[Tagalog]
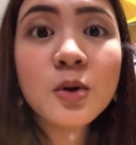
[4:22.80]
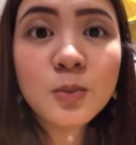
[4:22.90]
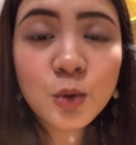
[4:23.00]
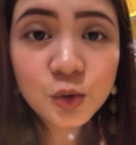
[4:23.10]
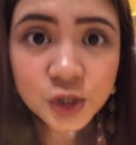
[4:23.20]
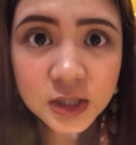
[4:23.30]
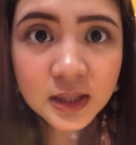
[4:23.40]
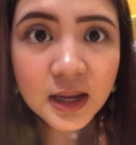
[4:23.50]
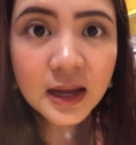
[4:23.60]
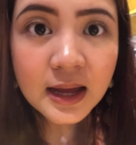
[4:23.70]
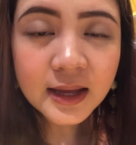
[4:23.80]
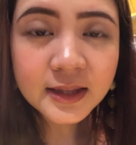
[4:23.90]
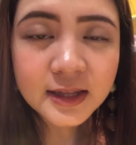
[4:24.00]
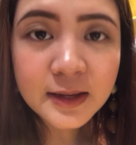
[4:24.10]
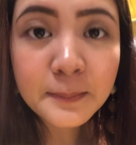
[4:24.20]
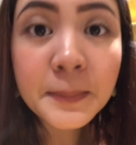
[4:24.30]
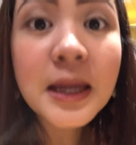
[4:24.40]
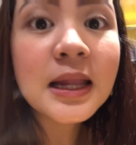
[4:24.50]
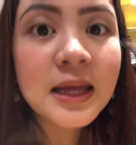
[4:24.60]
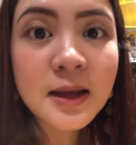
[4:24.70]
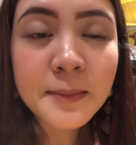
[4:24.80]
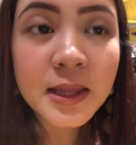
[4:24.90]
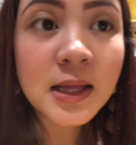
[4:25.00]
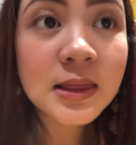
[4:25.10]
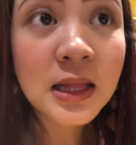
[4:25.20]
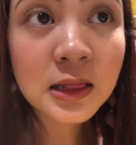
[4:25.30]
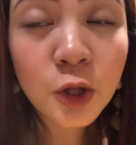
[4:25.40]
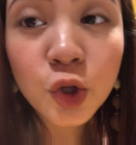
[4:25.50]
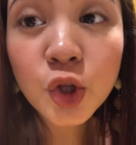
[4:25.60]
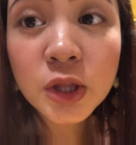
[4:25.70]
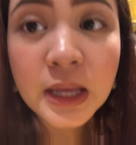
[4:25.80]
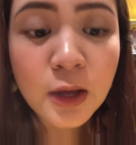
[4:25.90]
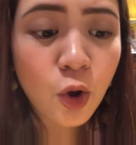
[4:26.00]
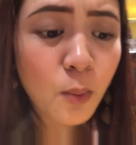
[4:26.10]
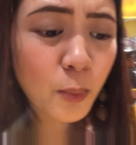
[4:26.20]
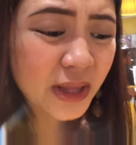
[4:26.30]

Bumuo siya ng Bird anim. Pili kami ng tatlo to take home.